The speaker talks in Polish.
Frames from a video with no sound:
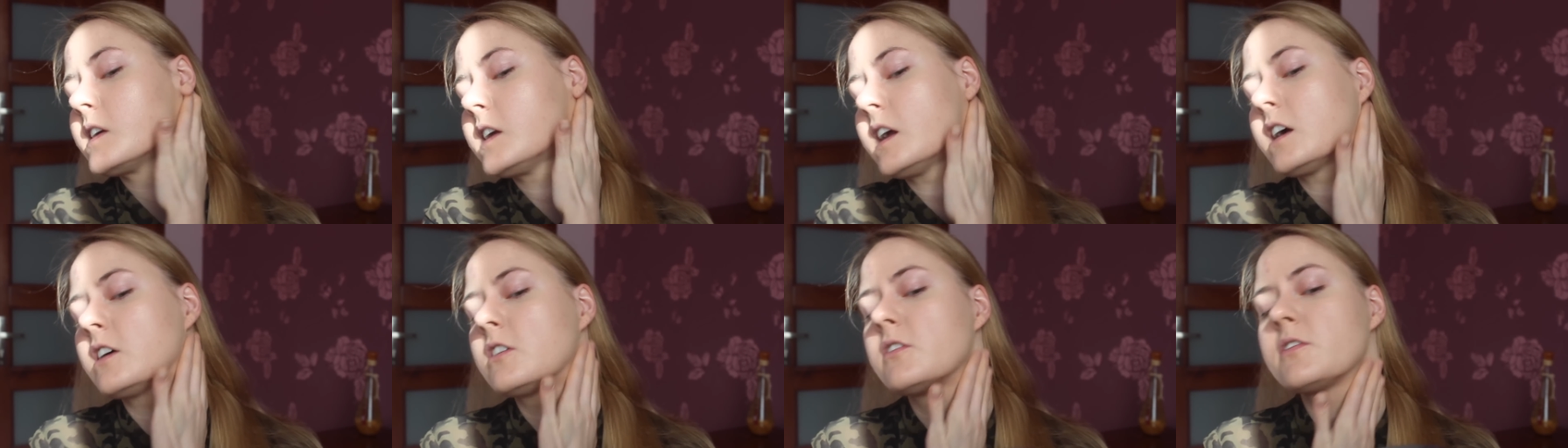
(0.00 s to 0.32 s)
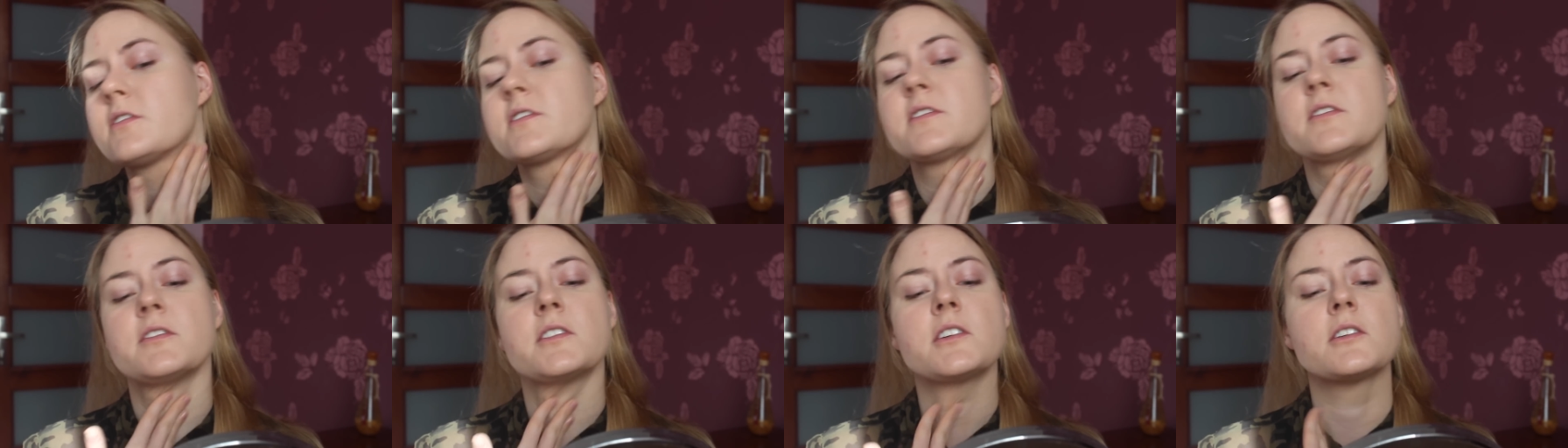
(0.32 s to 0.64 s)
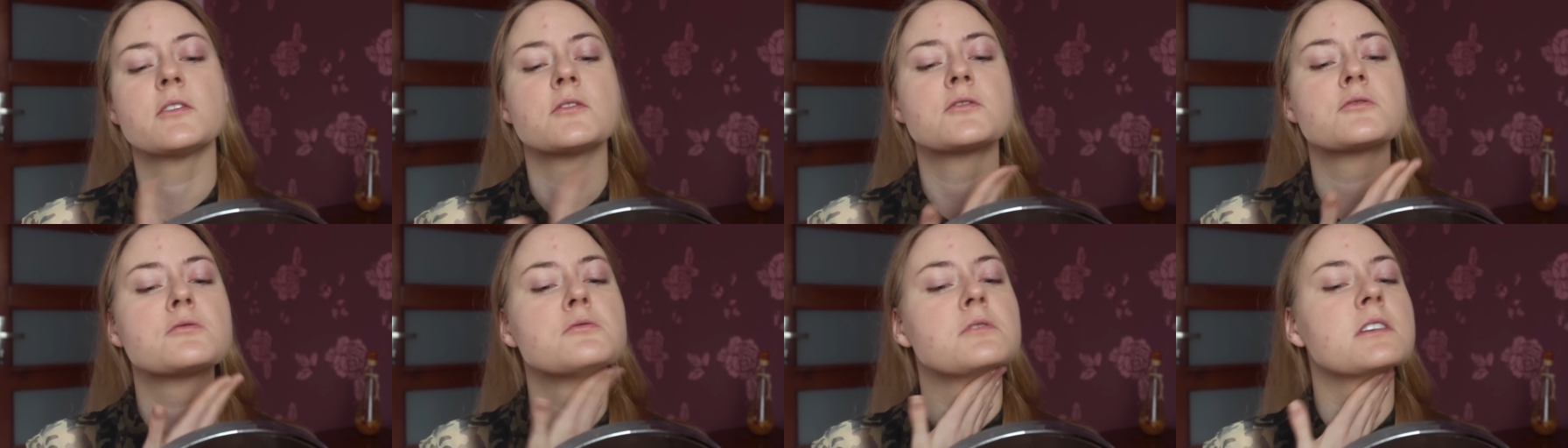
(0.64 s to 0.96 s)
Ja go w
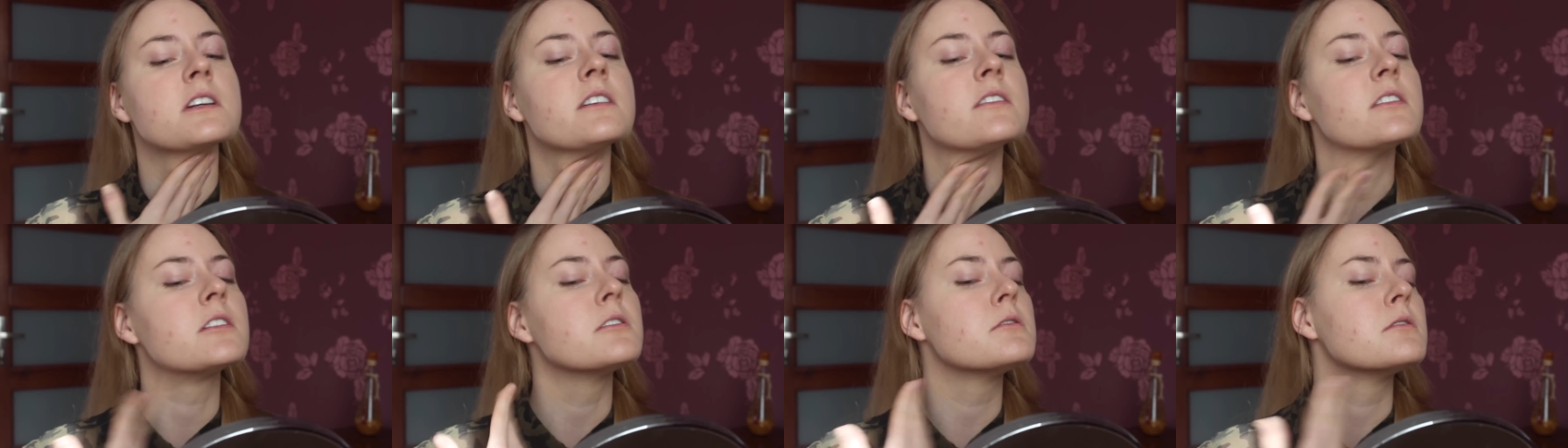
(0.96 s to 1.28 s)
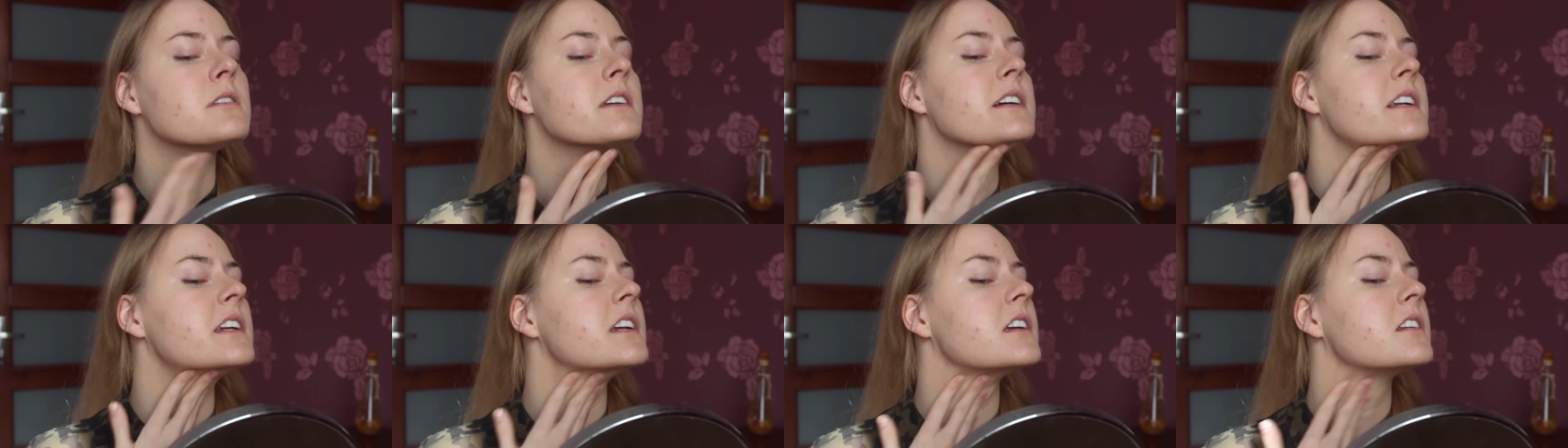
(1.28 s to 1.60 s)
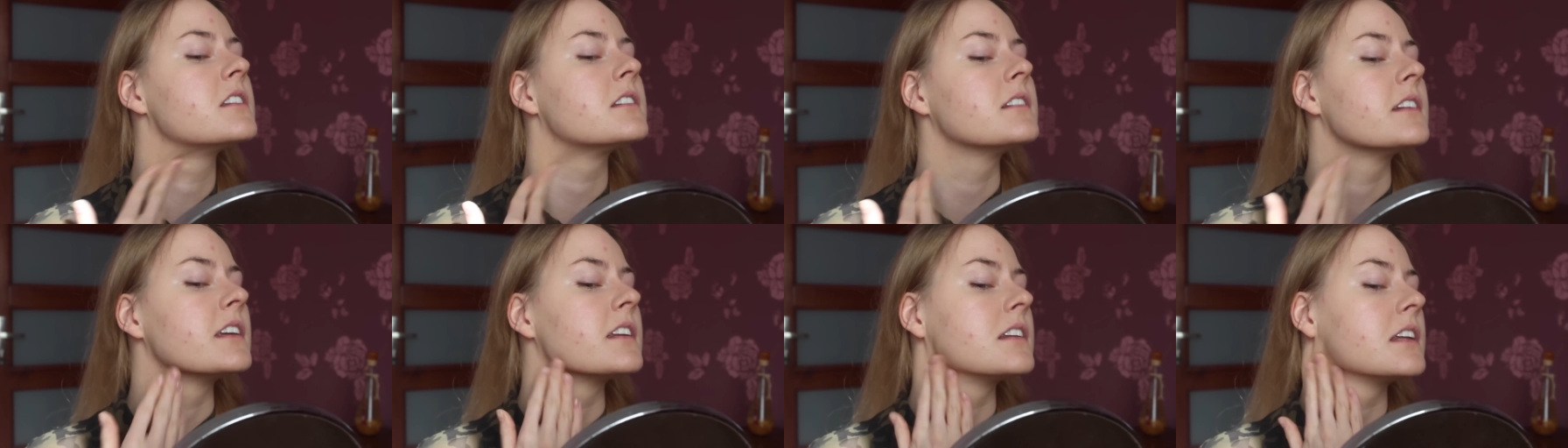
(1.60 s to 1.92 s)
swoją skórę w ogóle
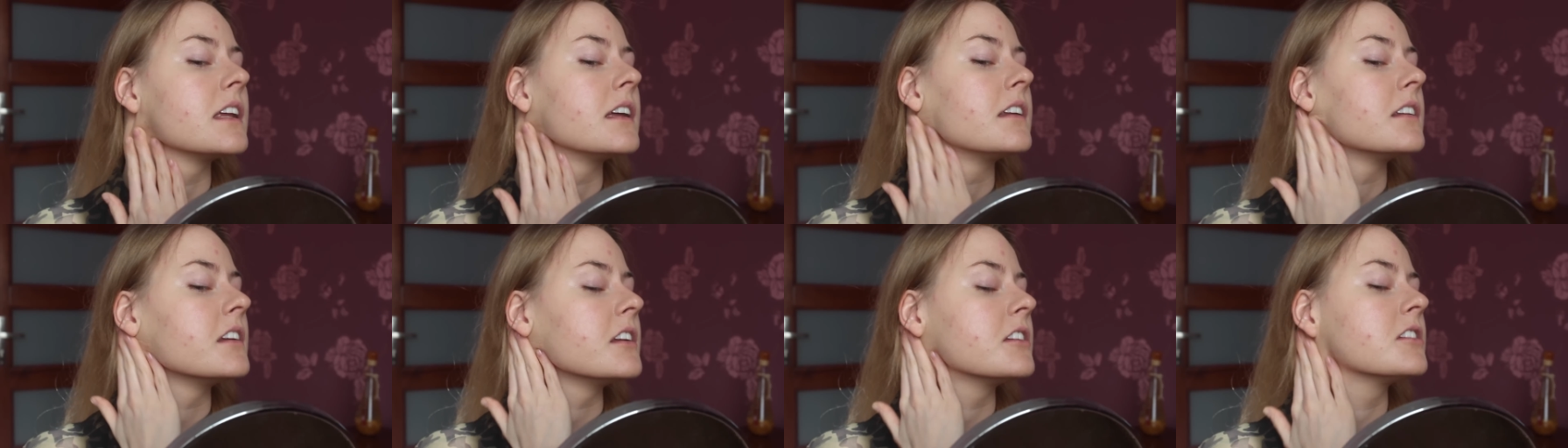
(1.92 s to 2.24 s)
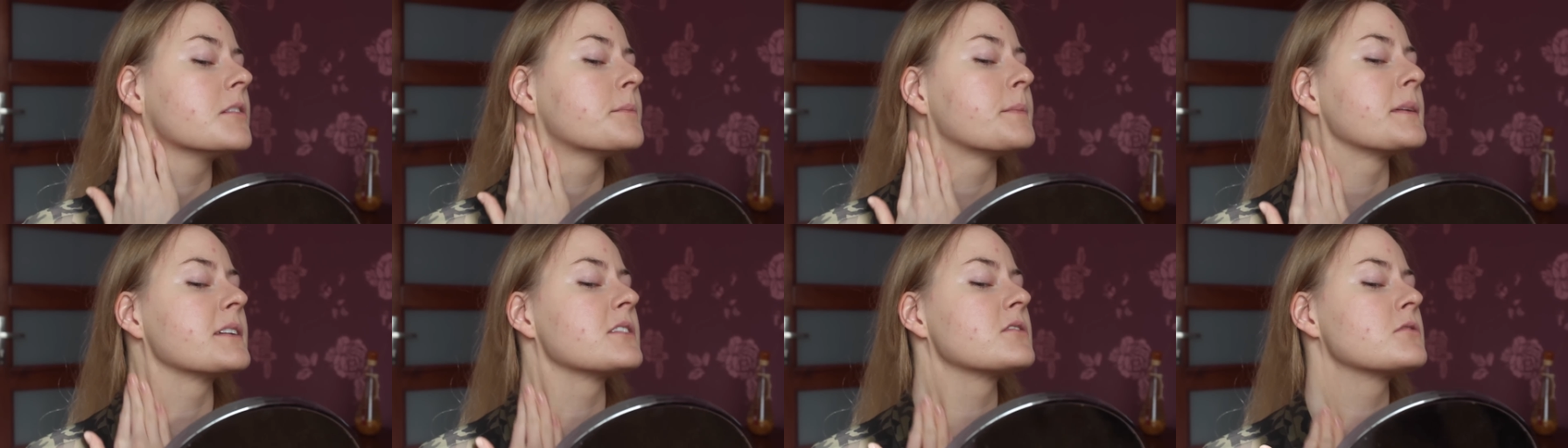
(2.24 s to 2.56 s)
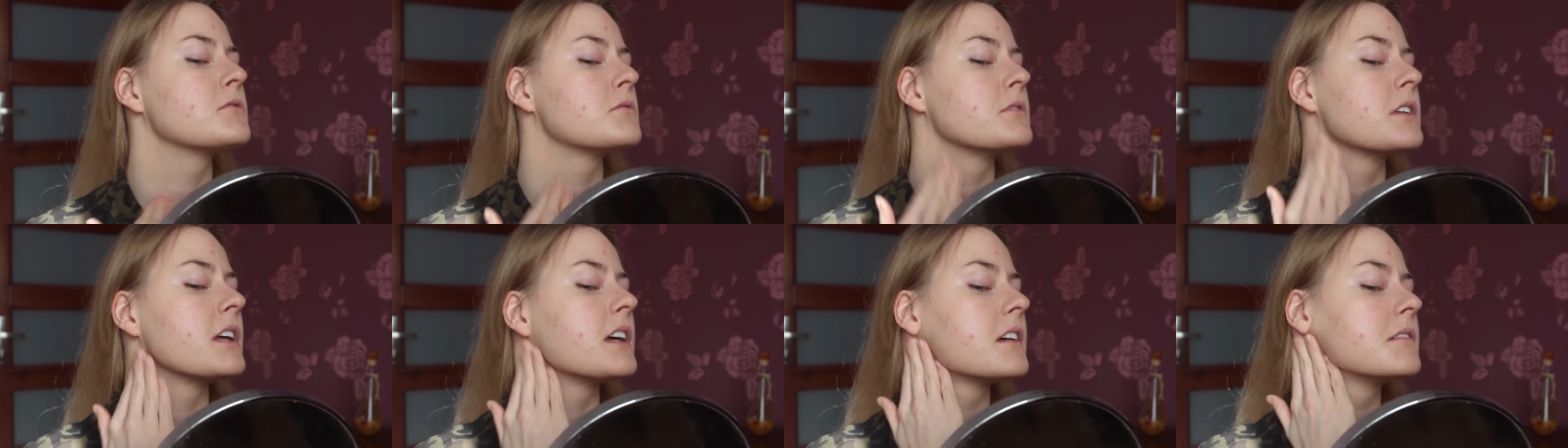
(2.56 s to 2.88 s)
nie, nie ten, nie
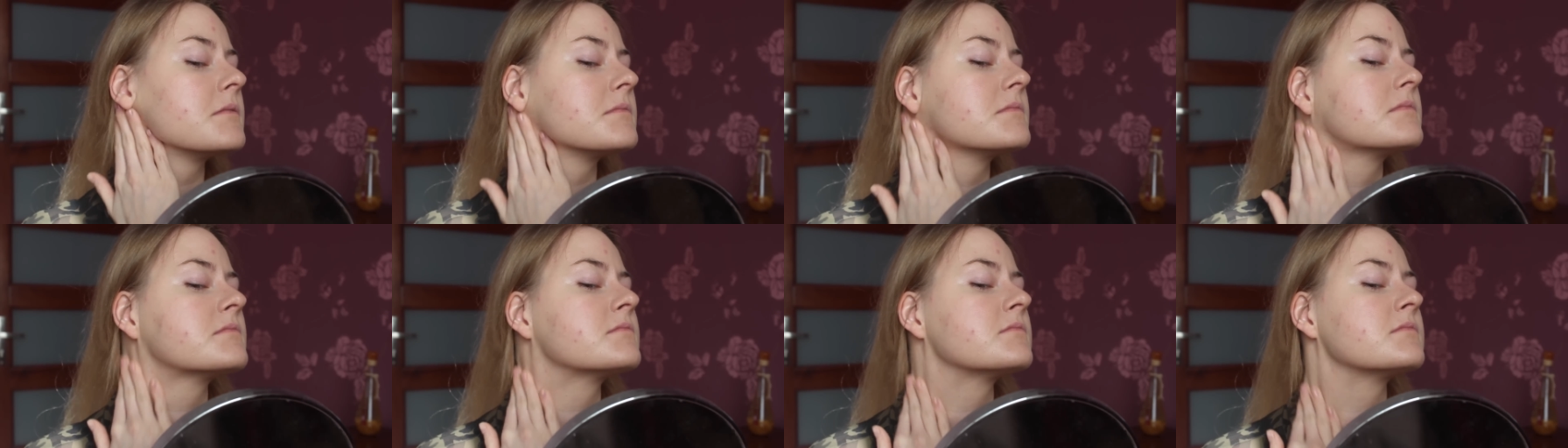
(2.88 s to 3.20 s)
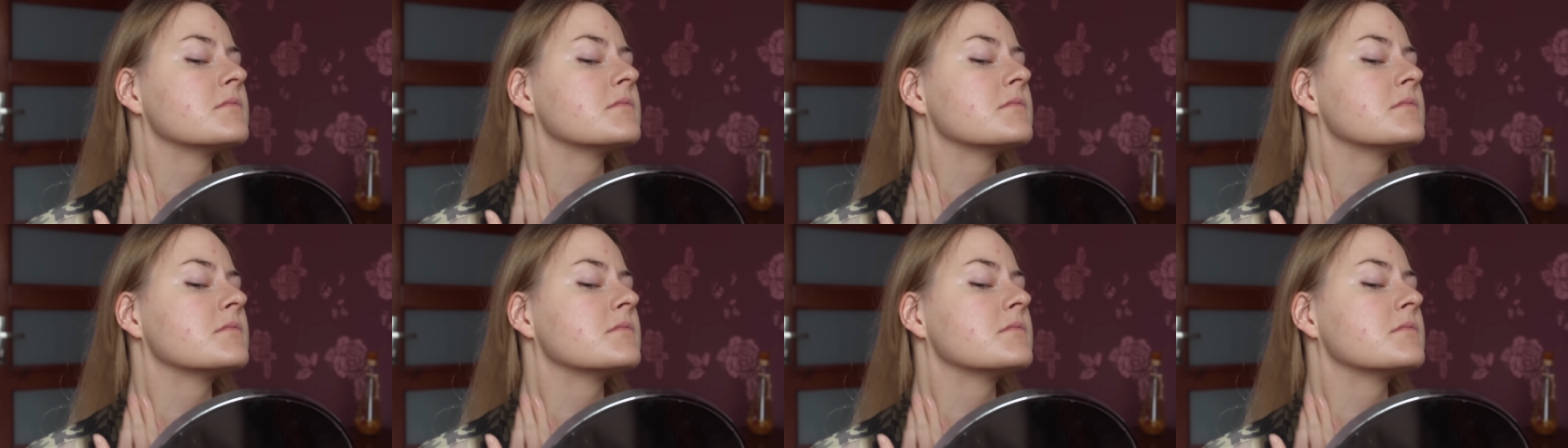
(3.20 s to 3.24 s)
dopasuję.